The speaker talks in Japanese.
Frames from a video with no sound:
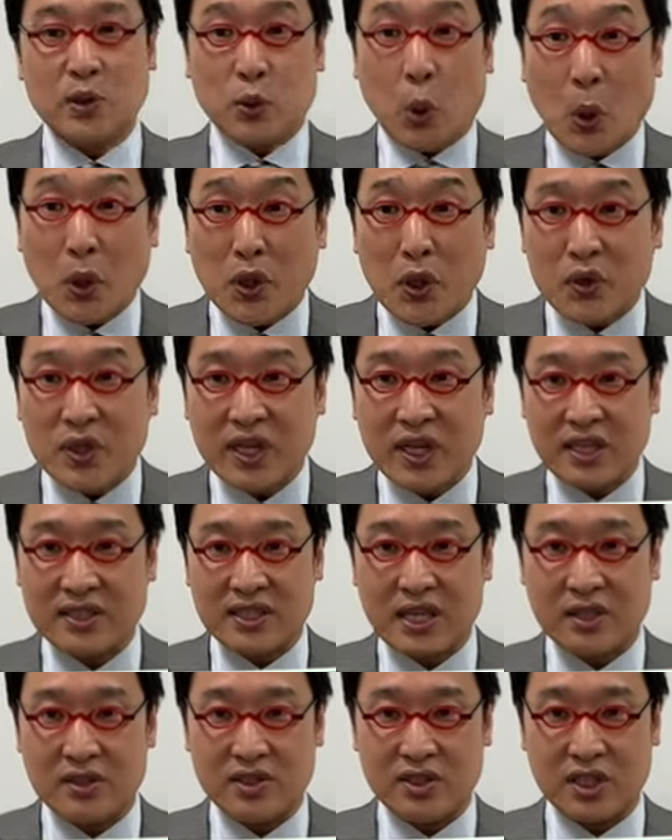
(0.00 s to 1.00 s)
トリオで
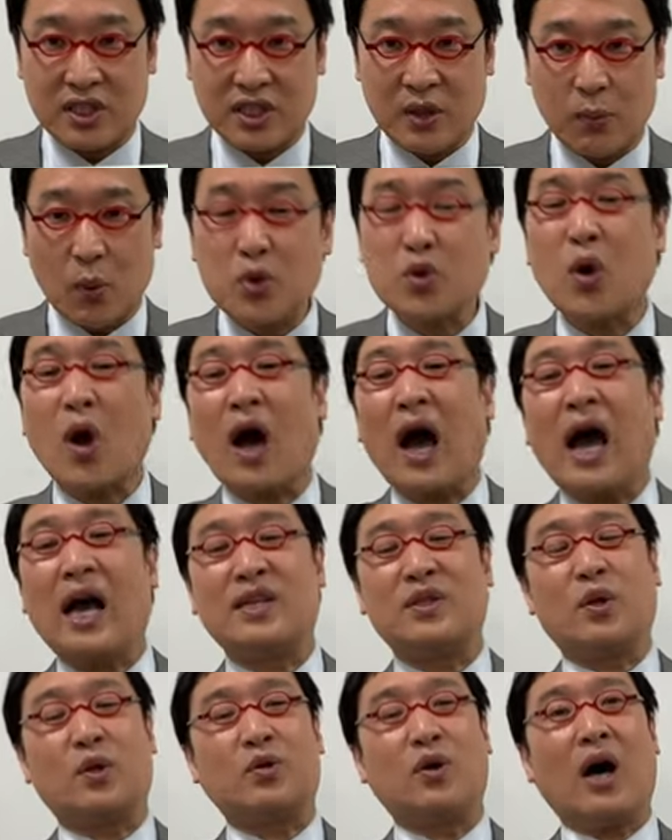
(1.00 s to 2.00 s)
活躍していて元
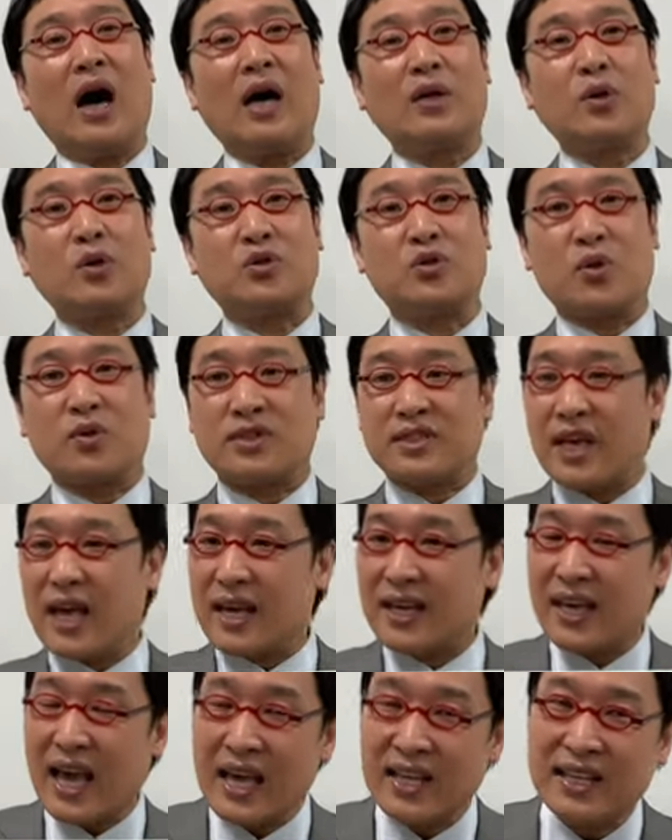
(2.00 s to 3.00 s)
アイドルのあの女
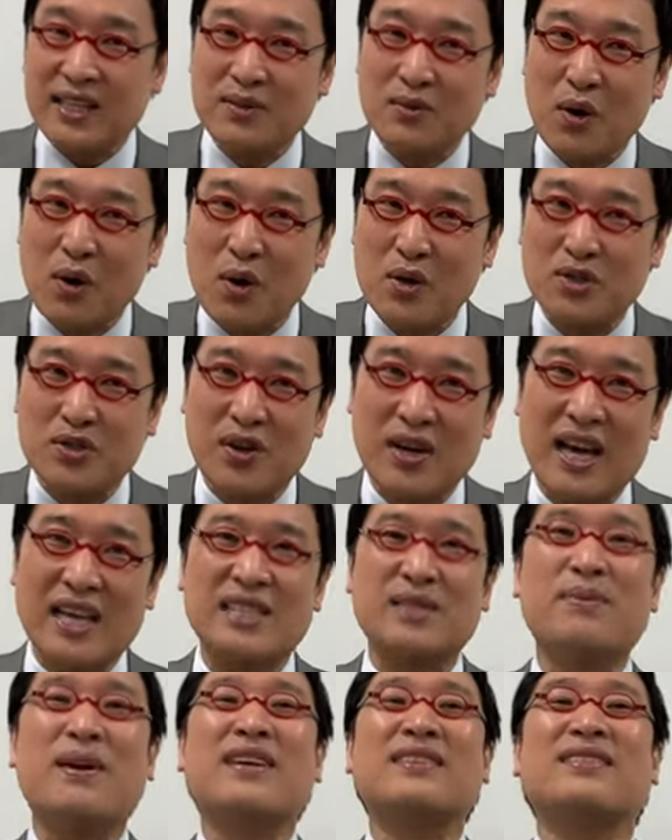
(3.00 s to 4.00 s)
性芸人をご紹介
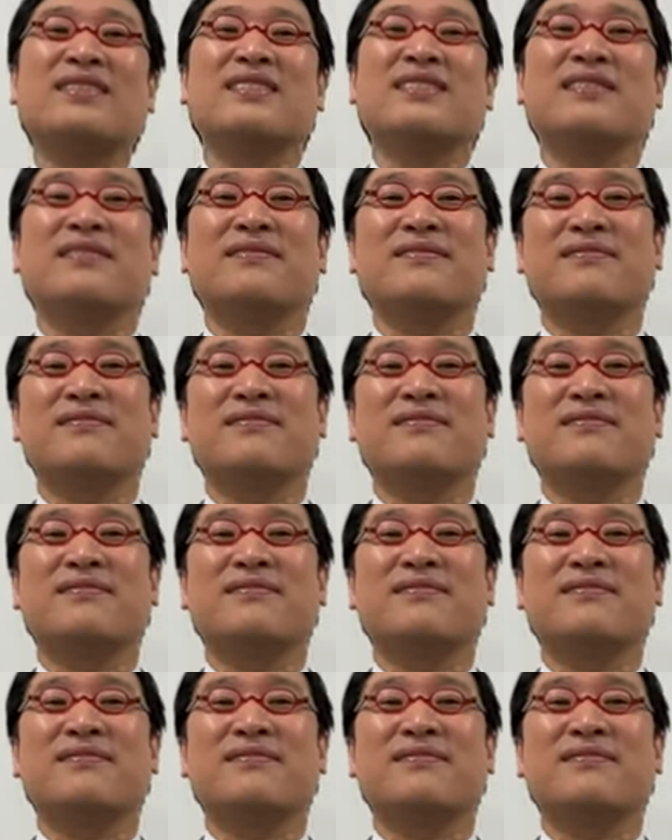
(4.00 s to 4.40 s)
します